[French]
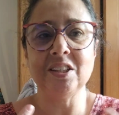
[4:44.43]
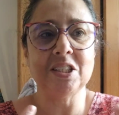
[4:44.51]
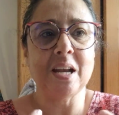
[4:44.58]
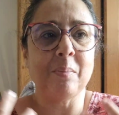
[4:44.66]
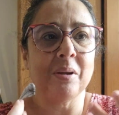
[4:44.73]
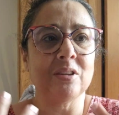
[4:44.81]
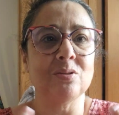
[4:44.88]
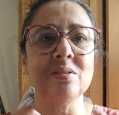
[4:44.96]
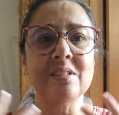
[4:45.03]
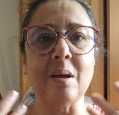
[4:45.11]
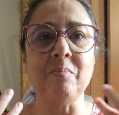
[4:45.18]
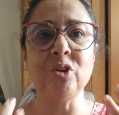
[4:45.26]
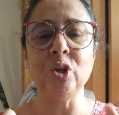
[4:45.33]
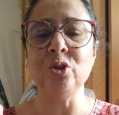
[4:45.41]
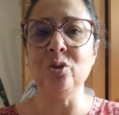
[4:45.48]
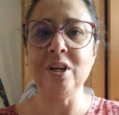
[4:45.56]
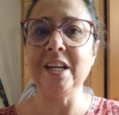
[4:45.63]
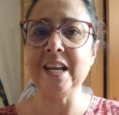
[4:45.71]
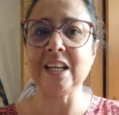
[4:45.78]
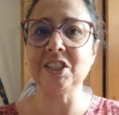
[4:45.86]
Et j'ai l'impression que ça me donne de
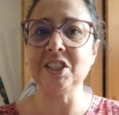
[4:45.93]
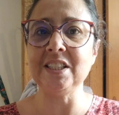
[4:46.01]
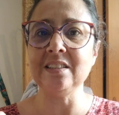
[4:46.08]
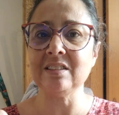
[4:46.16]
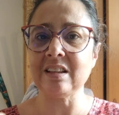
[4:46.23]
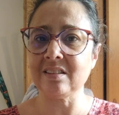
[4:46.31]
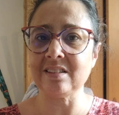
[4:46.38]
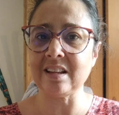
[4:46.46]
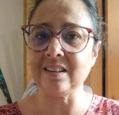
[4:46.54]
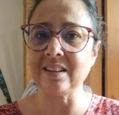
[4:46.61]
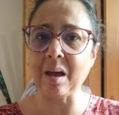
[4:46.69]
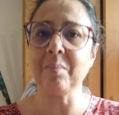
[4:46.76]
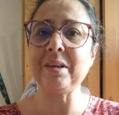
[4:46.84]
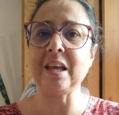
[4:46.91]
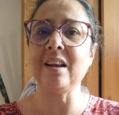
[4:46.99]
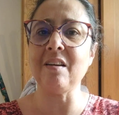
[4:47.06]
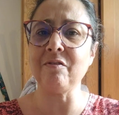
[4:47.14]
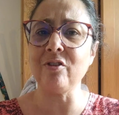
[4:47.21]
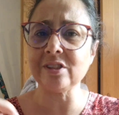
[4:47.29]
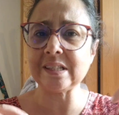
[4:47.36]
l'énergie, cet arbre qui a
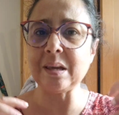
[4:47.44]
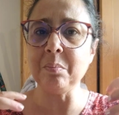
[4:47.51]
de la force,